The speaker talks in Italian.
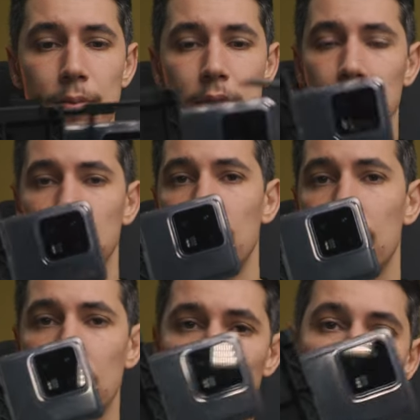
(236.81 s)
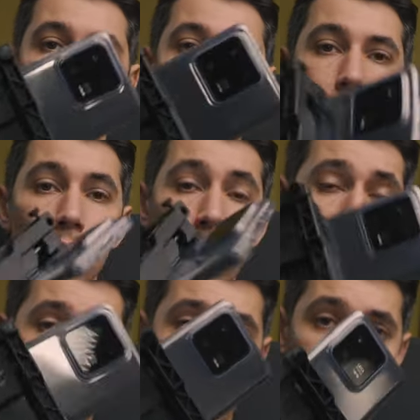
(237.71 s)
possiamo andare a rimuoverlo
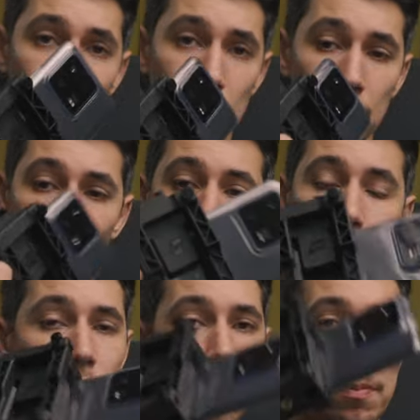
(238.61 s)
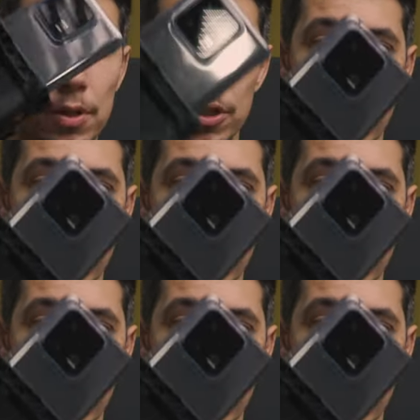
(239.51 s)
per utilizzarlo come semplice